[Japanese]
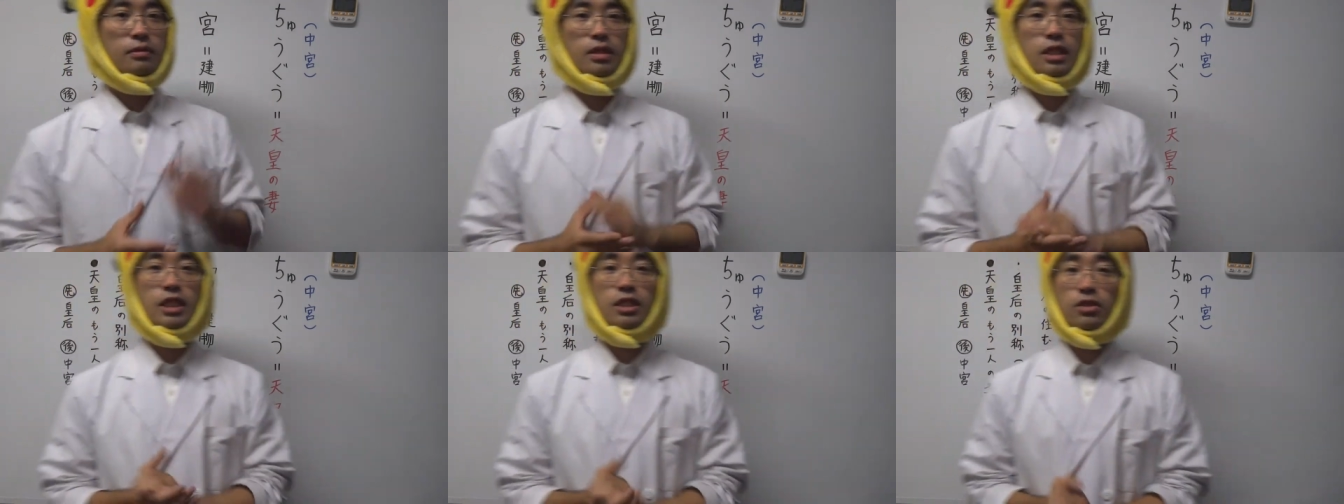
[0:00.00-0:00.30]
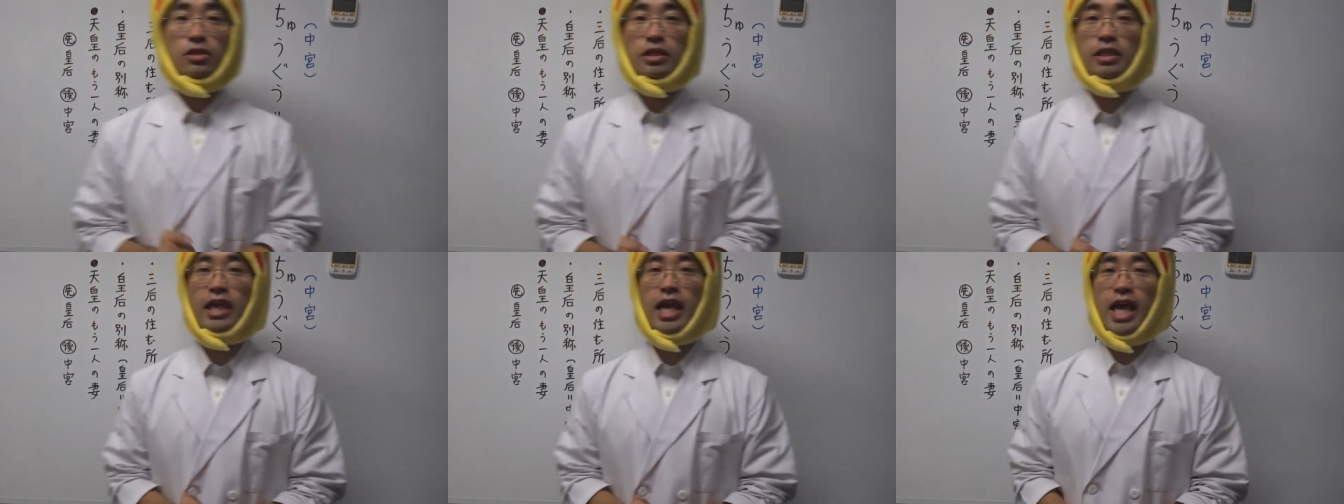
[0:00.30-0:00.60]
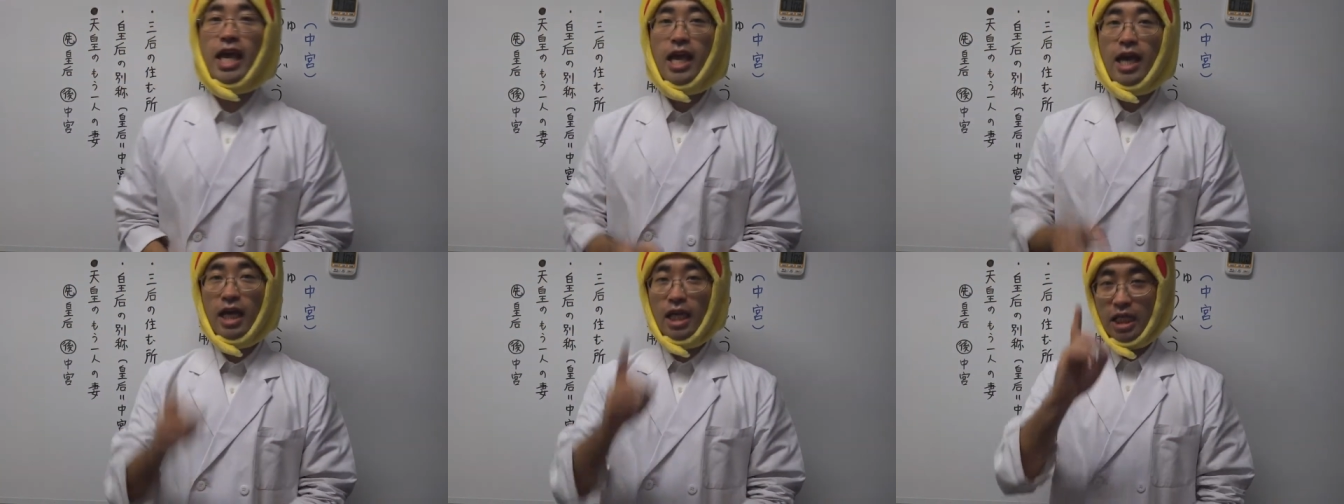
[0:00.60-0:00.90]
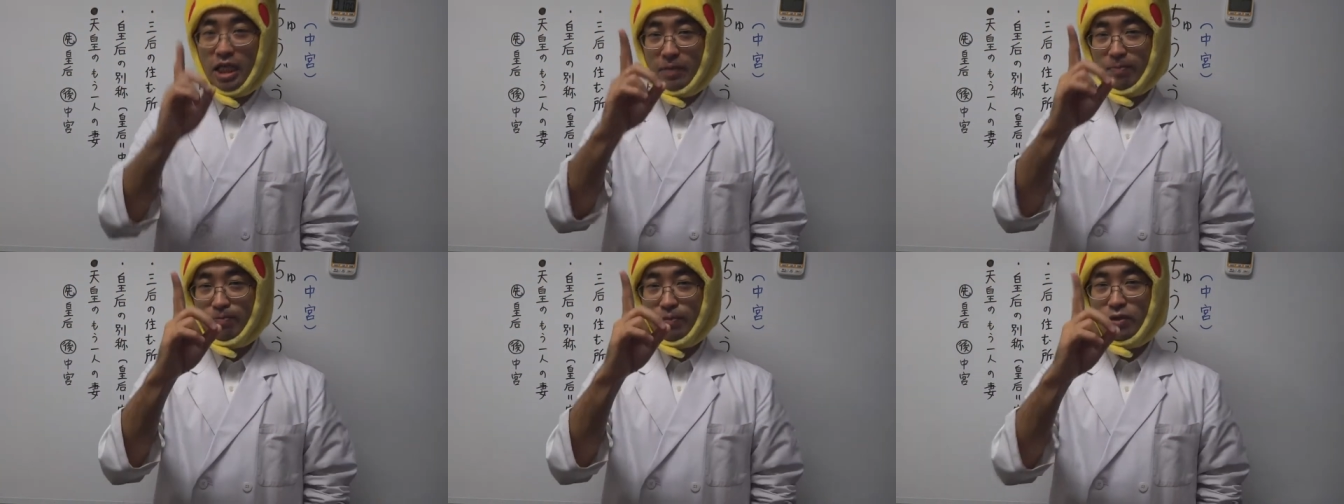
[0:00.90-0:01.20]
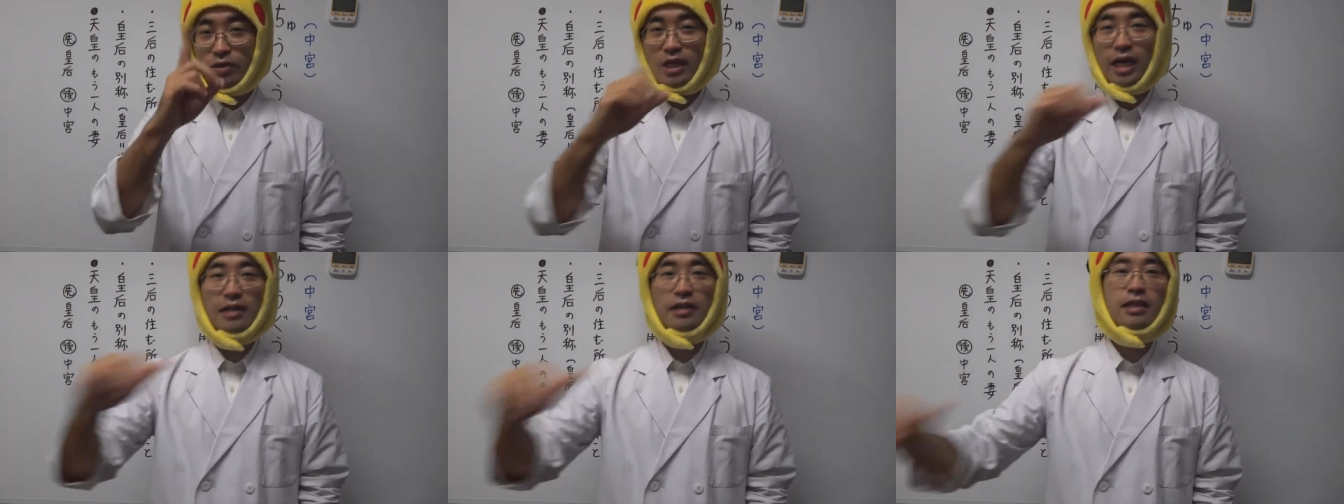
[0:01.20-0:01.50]
について1
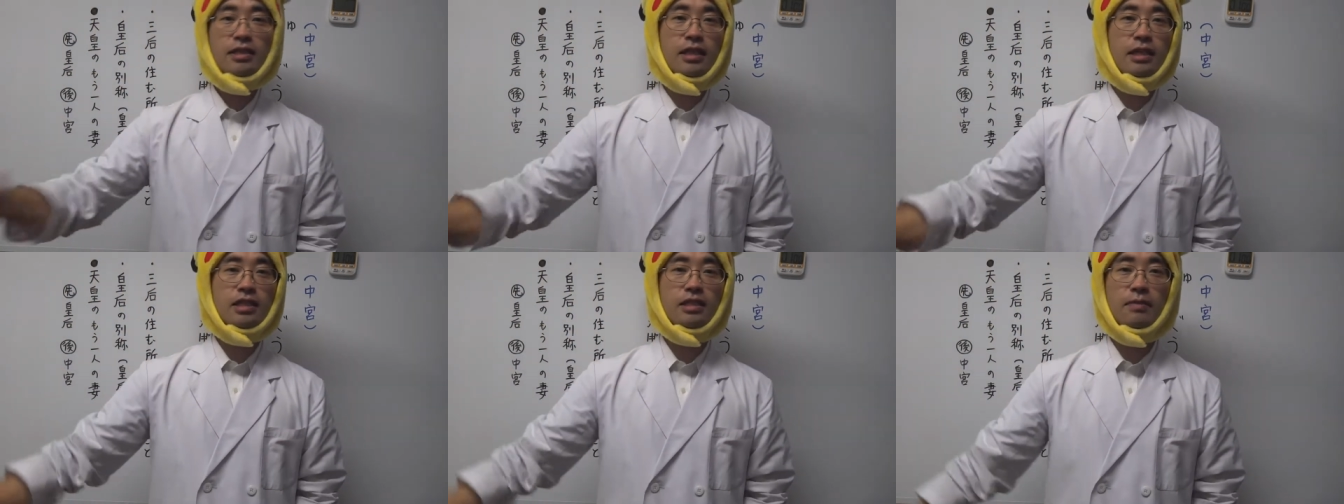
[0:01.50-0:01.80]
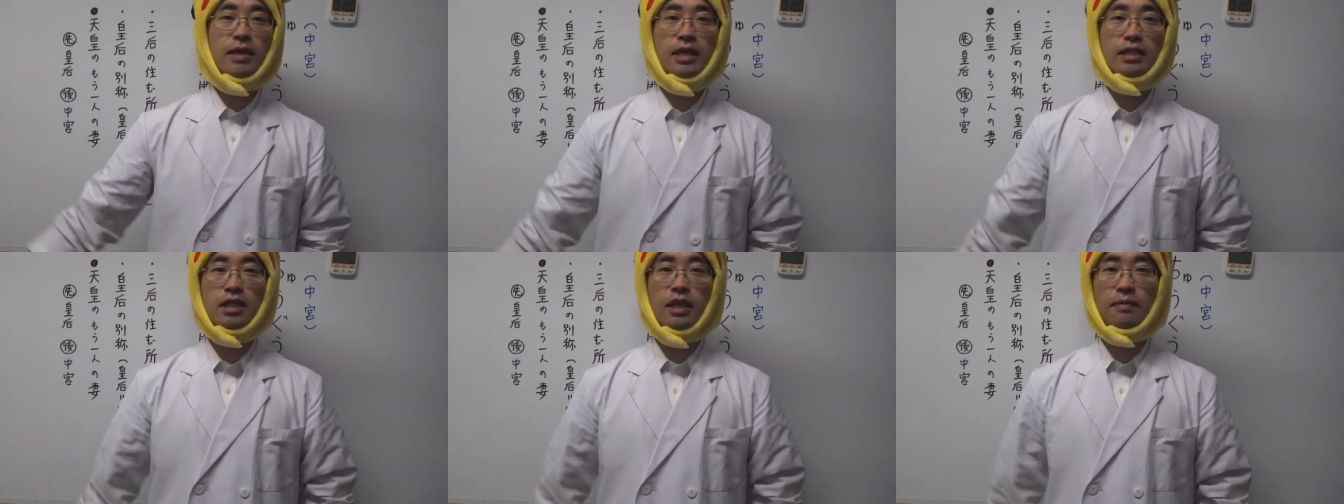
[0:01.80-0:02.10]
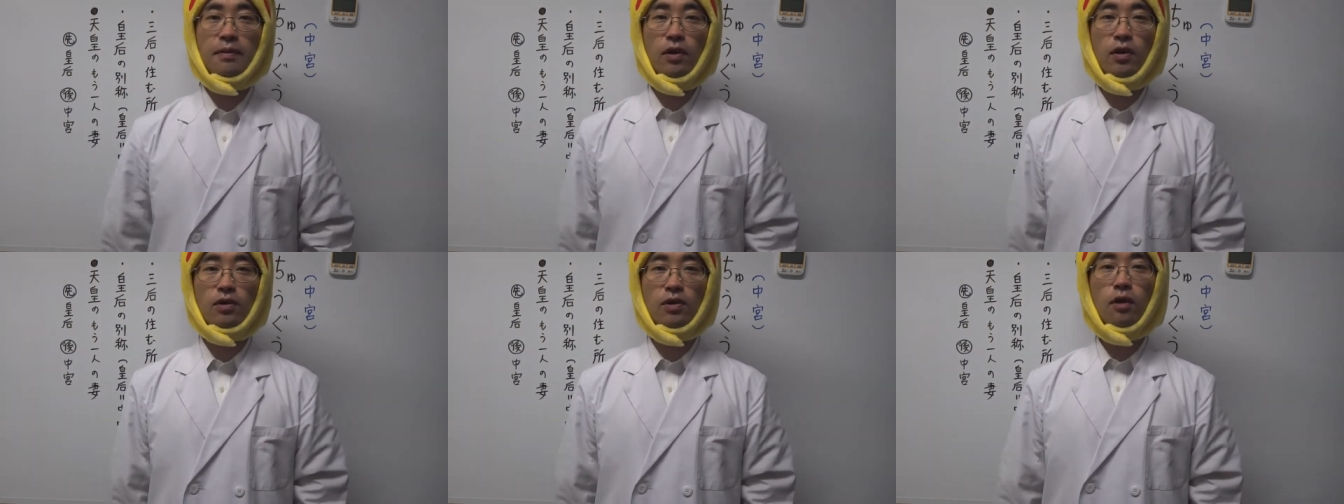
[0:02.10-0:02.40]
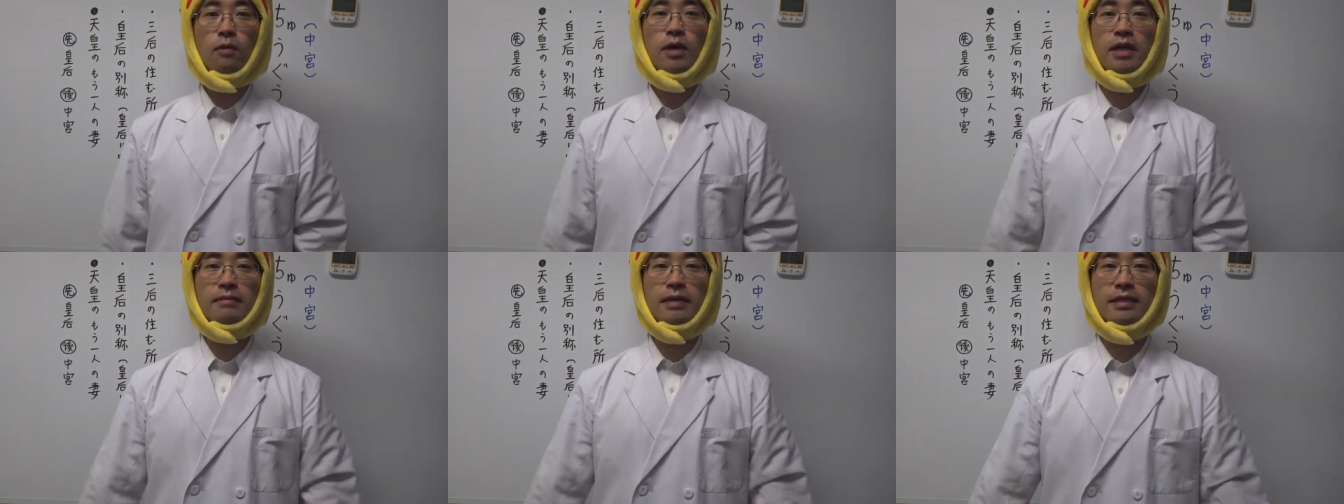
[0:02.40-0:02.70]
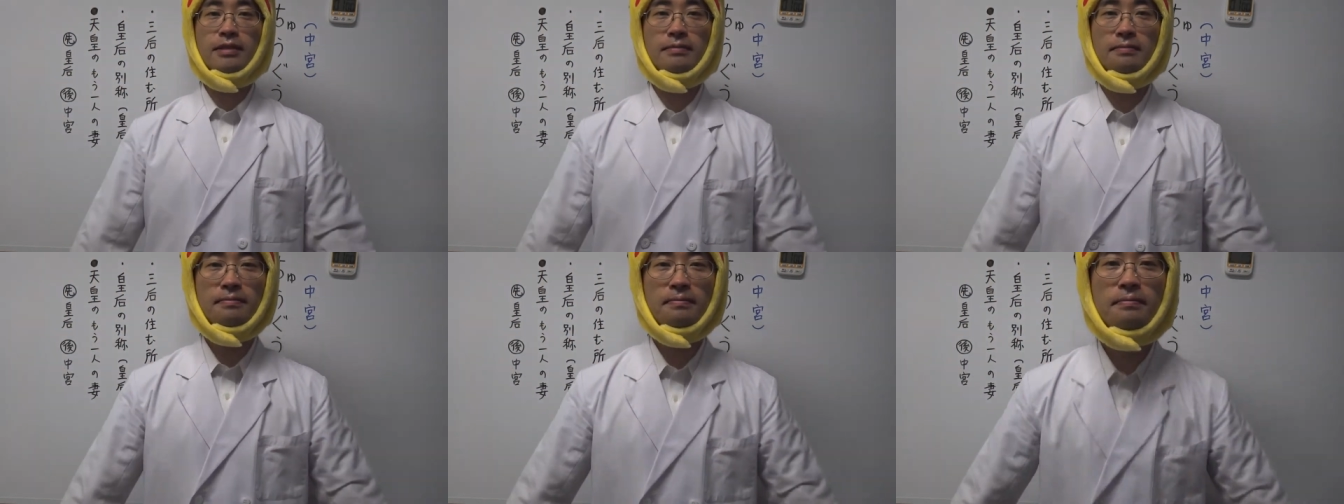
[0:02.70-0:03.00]
分間で説明してみようと思い
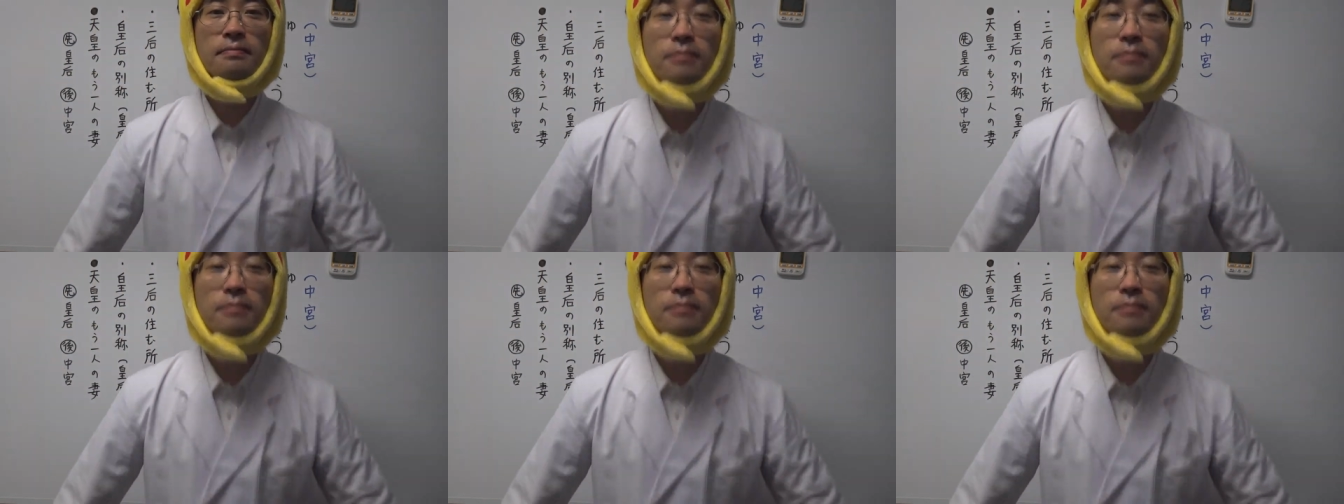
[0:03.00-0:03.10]
ます。